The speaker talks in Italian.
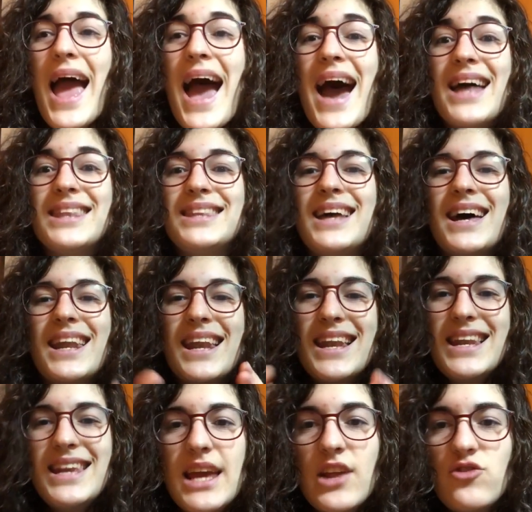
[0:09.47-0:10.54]
andare
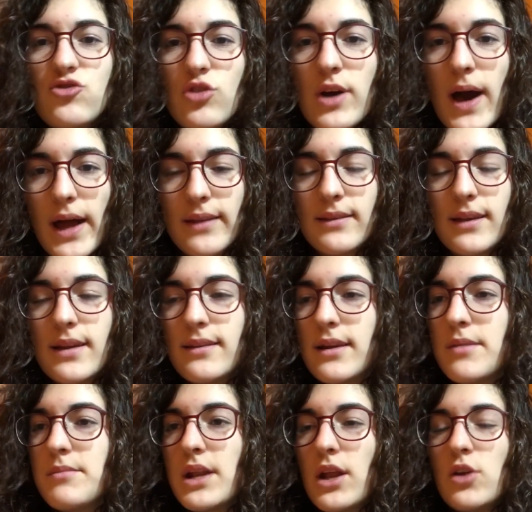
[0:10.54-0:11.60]
lì e giocartela, andare a
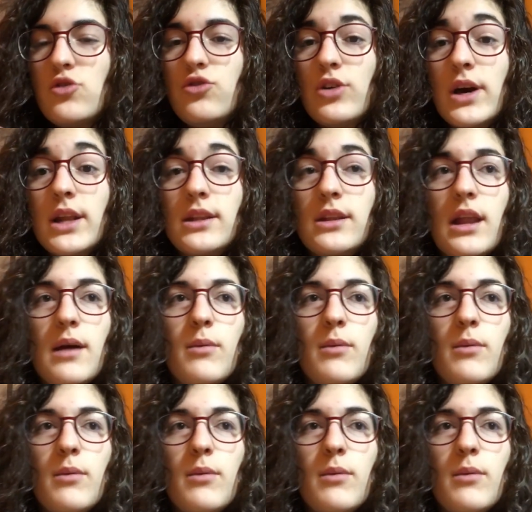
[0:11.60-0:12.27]
Milano e giocartela,